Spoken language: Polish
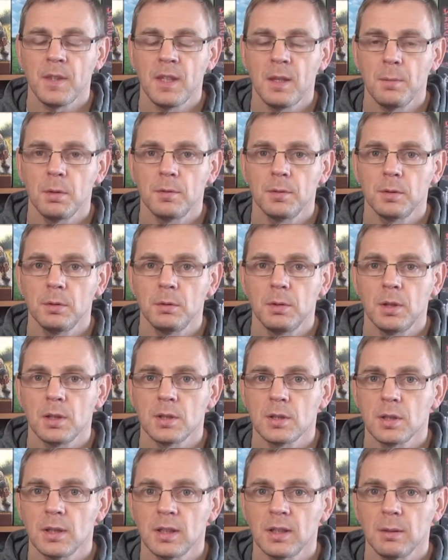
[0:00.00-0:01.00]
nie
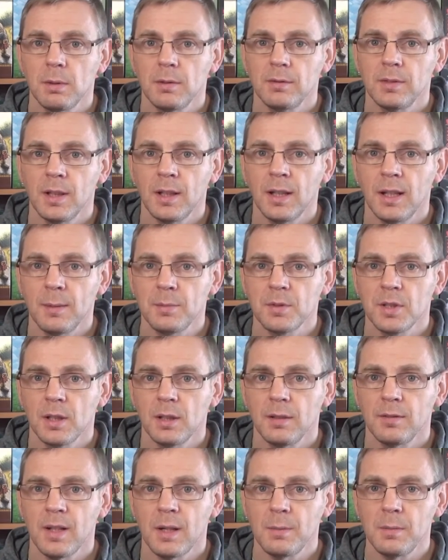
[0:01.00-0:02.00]
powoduje, że tak naprawdę grę
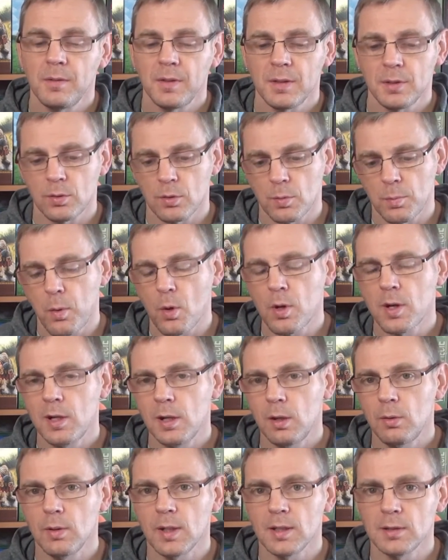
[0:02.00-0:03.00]
przegrywamy, więc już po
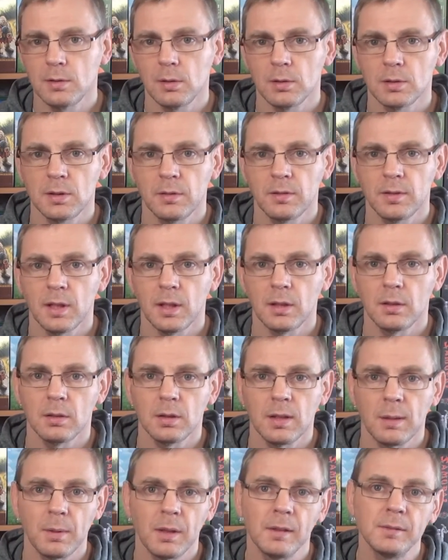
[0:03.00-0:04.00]
kilkunastu rozrywkach
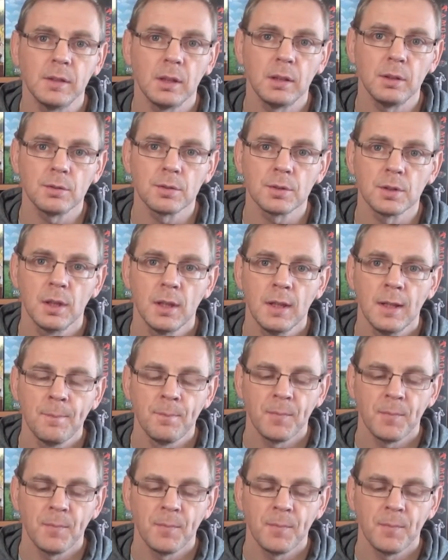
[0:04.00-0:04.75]
no naprawdę już